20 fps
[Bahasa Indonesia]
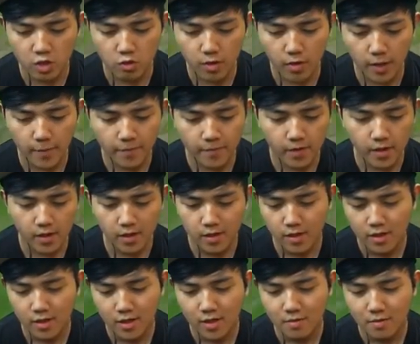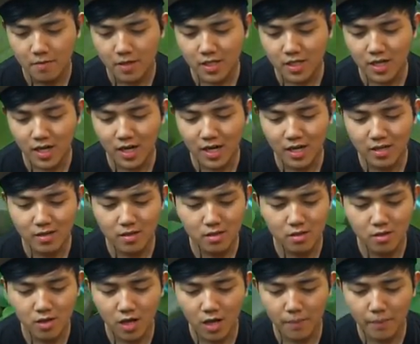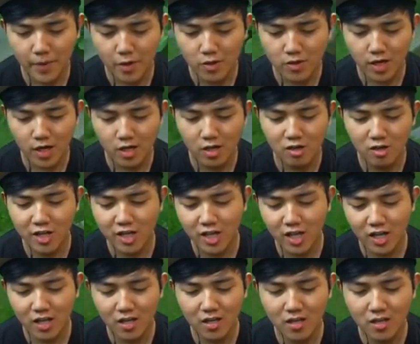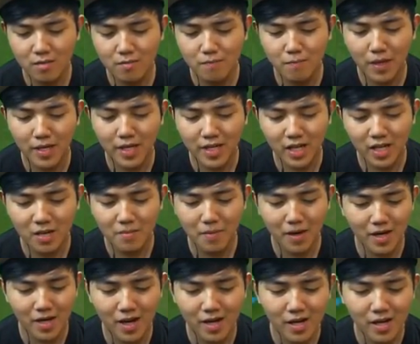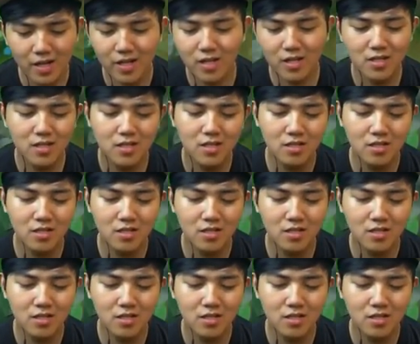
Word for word: gua pak pasti kalian juga bingung kan loh Diki, Bang Diki mana nih